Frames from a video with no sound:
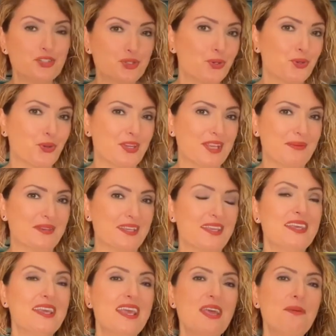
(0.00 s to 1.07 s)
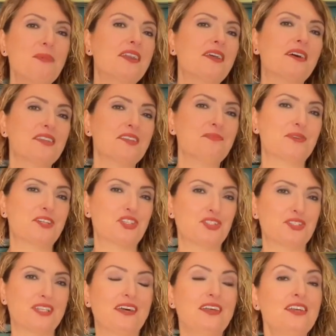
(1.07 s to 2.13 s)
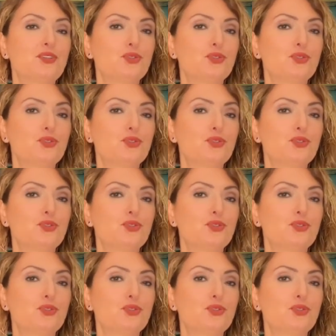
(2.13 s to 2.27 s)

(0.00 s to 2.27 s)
çok önemli hemen ayın başında